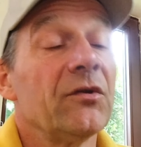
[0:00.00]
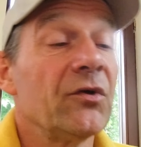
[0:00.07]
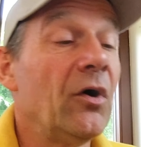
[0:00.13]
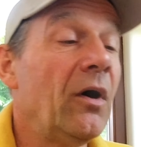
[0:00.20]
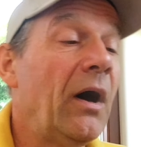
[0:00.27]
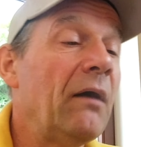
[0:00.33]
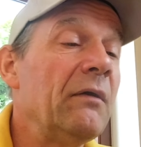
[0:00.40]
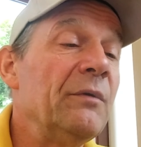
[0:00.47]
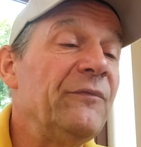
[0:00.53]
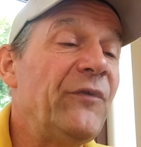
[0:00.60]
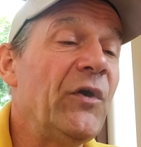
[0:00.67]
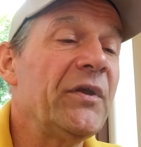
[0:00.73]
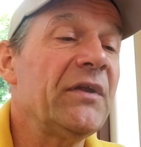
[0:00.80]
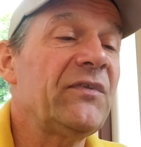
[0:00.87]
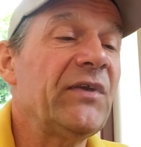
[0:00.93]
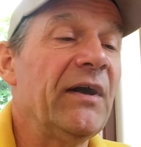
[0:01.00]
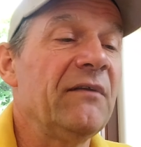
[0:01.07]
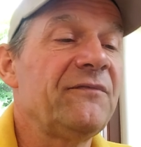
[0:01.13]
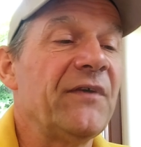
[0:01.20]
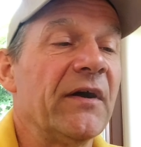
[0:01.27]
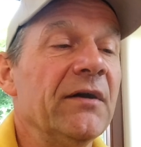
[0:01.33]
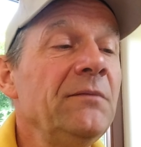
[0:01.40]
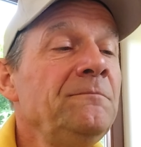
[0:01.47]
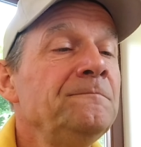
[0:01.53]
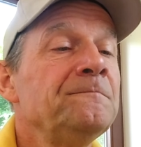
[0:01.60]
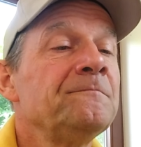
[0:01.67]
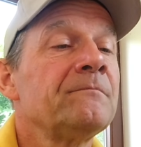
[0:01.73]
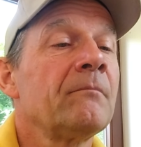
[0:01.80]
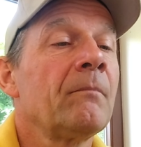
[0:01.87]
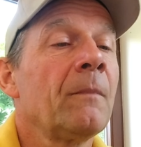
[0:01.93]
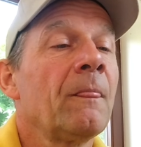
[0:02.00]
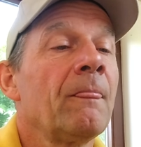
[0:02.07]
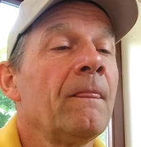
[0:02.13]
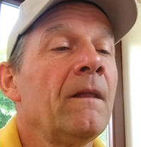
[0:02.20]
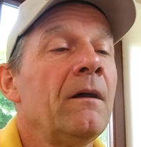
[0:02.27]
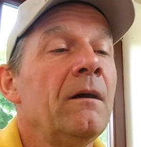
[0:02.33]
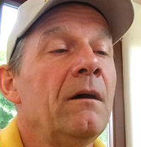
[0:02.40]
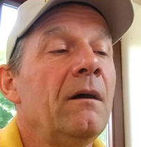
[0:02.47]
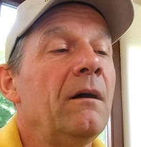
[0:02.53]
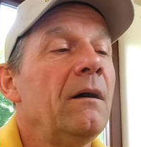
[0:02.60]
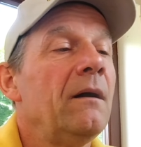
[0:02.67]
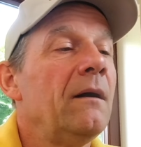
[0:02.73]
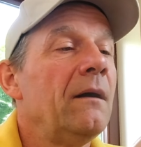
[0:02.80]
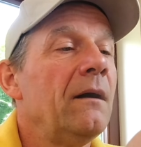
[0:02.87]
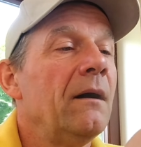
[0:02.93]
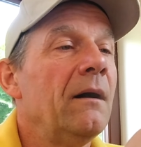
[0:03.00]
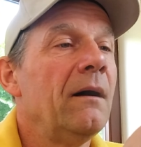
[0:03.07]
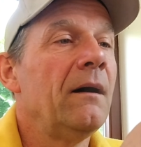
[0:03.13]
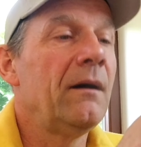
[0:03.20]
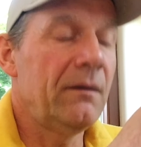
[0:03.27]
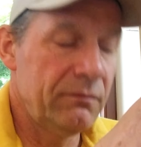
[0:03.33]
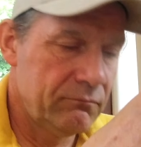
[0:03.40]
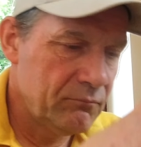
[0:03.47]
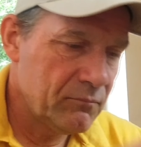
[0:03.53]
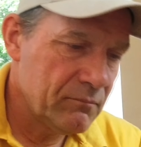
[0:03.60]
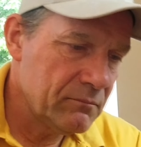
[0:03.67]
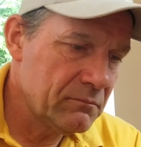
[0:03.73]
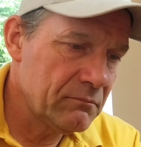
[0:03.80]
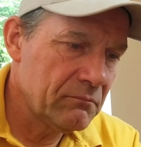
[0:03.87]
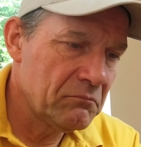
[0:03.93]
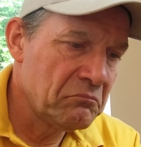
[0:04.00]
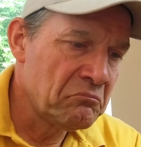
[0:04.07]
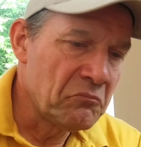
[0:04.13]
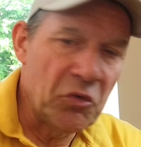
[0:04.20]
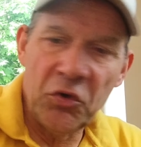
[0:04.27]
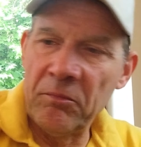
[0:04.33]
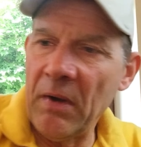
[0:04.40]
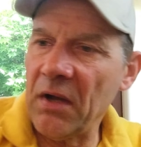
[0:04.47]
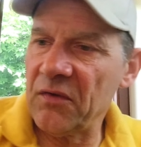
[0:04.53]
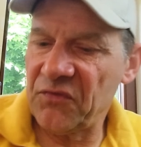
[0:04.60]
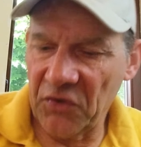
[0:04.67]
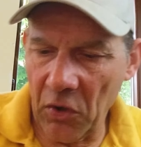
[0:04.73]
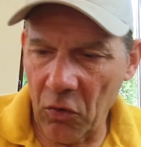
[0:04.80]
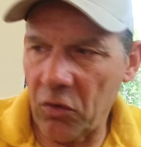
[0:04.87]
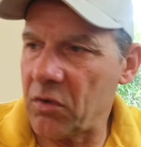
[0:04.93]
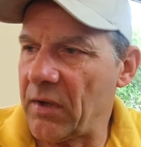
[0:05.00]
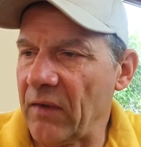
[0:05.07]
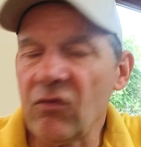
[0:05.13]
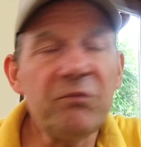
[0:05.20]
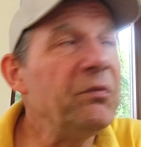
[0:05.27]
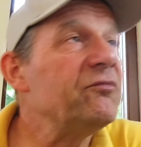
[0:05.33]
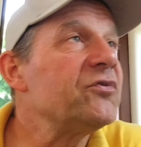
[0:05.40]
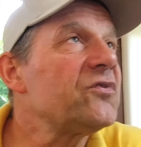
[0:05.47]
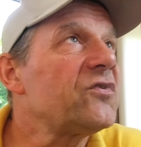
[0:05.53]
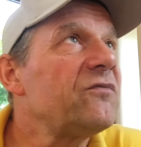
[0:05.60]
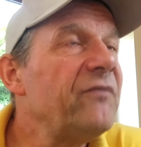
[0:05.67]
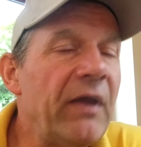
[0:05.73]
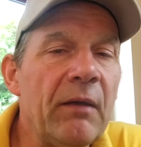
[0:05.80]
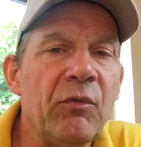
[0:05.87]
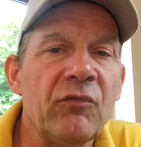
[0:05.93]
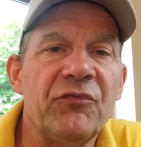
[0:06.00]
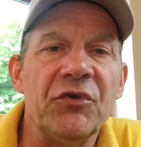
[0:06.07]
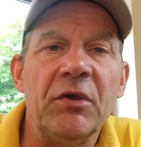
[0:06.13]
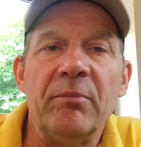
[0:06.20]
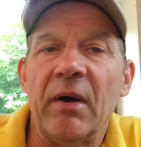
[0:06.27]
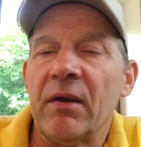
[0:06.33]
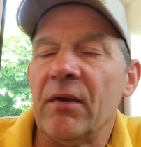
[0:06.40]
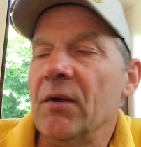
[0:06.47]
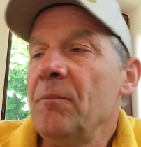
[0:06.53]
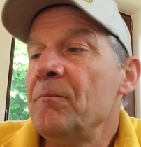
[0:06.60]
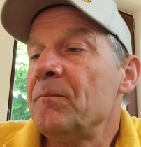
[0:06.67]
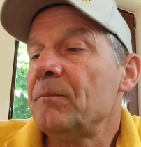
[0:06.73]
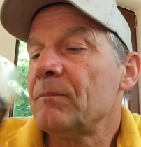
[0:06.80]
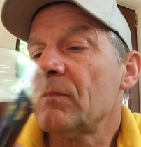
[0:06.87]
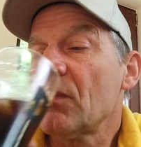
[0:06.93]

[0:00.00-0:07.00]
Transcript: So, aber bevor ich jetzt hier anfange, äh, ich mache jetzt hier auch ganz bewusst Werbung für die Bande.